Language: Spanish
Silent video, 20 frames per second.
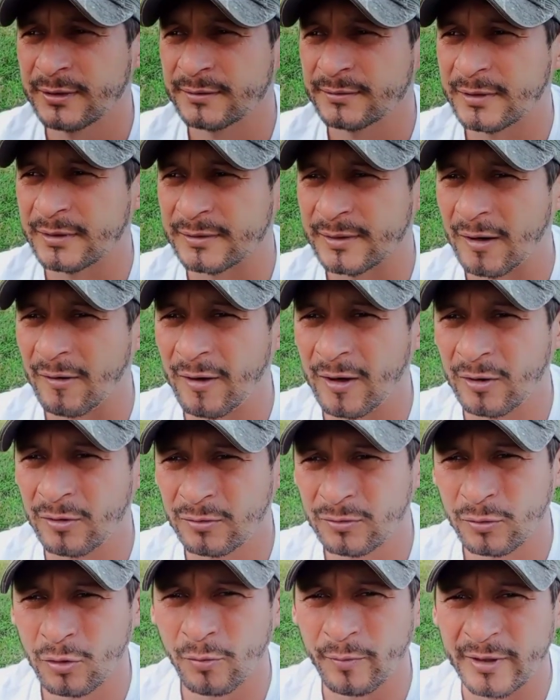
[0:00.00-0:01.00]
de trabajo
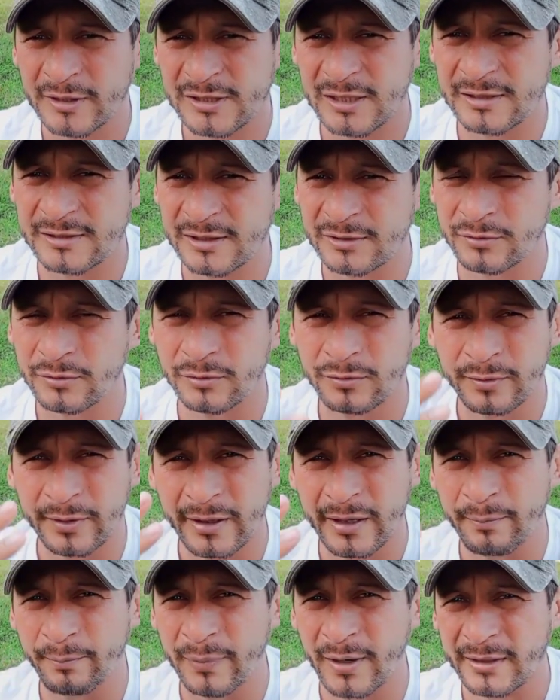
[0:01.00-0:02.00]
comercializando
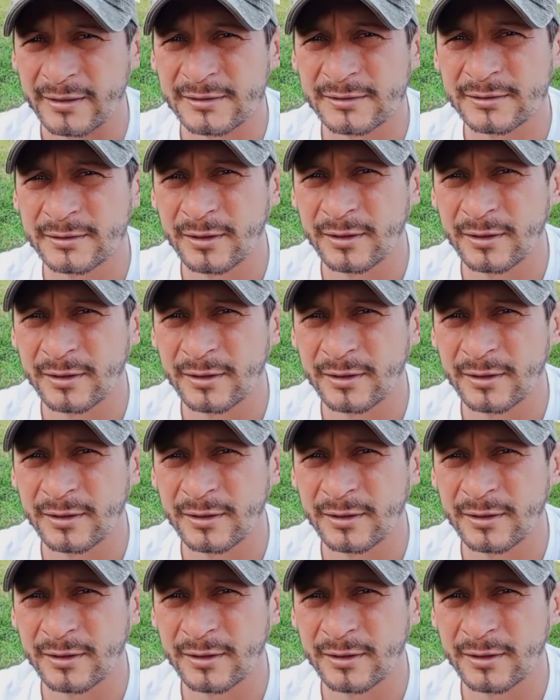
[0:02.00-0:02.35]
ejemplares.